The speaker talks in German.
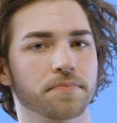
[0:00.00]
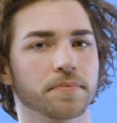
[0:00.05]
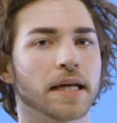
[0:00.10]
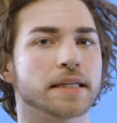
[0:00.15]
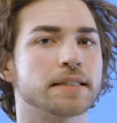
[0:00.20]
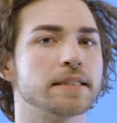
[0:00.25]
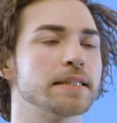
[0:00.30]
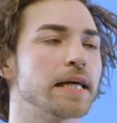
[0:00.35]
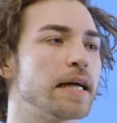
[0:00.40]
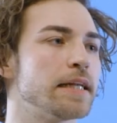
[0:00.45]

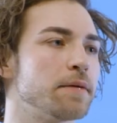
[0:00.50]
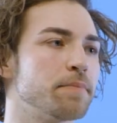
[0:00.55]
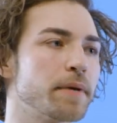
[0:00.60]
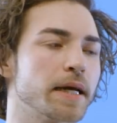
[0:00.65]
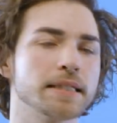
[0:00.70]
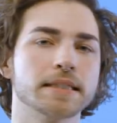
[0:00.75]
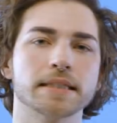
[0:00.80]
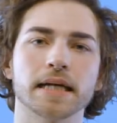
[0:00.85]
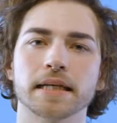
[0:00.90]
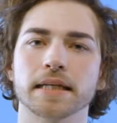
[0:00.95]
es ist halt, ihr
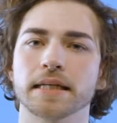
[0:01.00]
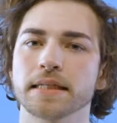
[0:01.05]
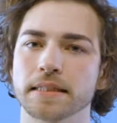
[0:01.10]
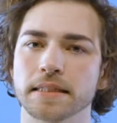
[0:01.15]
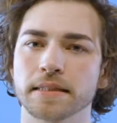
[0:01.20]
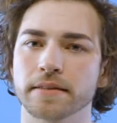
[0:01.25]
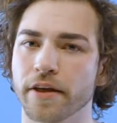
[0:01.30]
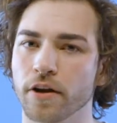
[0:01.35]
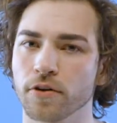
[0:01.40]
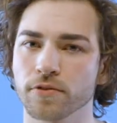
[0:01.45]
bringt es halt nicht,
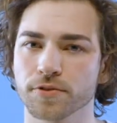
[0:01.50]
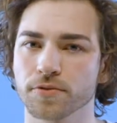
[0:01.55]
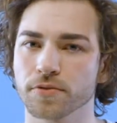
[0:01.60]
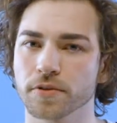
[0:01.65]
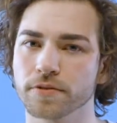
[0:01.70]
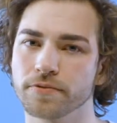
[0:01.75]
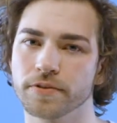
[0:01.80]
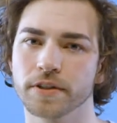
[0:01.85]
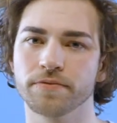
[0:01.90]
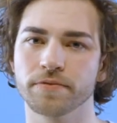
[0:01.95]
die Sendung zu
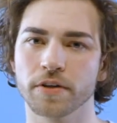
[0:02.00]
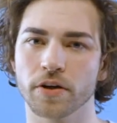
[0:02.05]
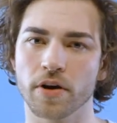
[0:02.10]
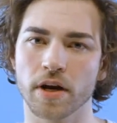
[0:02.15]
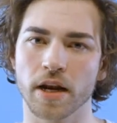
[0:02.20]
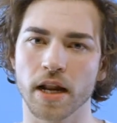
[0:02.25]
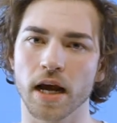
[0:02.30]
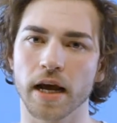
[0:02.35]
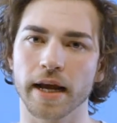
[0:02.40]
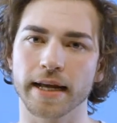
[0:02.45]
gewinnen, wenn du
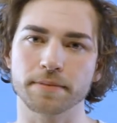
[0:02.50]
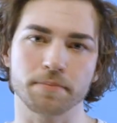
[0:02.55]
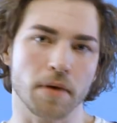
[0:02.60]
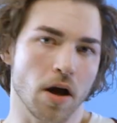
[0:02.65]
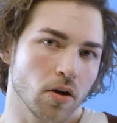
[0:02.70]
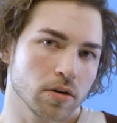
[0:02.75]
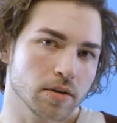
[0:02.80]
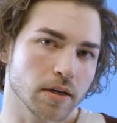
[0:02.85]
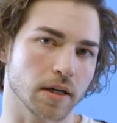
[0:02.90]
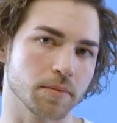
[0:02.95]
danach
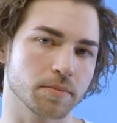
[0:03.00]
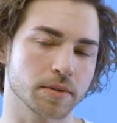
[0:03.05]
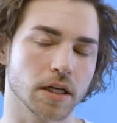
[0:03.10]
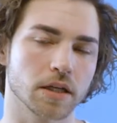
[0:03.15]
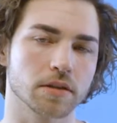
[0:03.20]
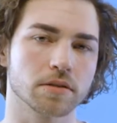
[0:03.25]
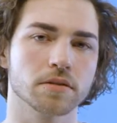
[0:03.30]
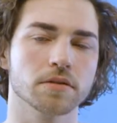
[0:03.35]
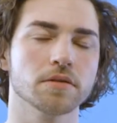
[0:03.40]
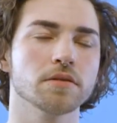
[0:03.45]
erstmal Hautkrebs
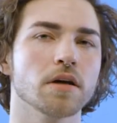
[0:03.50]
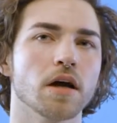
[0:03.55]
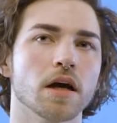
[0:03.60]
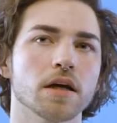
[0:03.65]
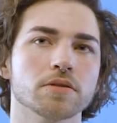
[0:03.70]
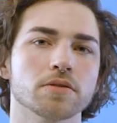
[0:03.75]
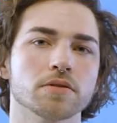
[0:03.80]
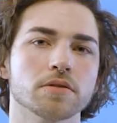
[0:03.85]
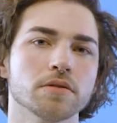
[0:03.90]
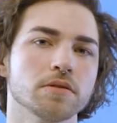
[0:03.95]
hast. Ne?
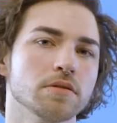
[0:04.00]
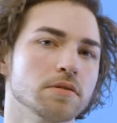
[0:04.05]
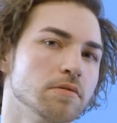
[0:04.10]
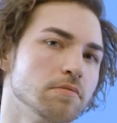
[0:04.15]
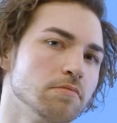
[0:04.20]
Also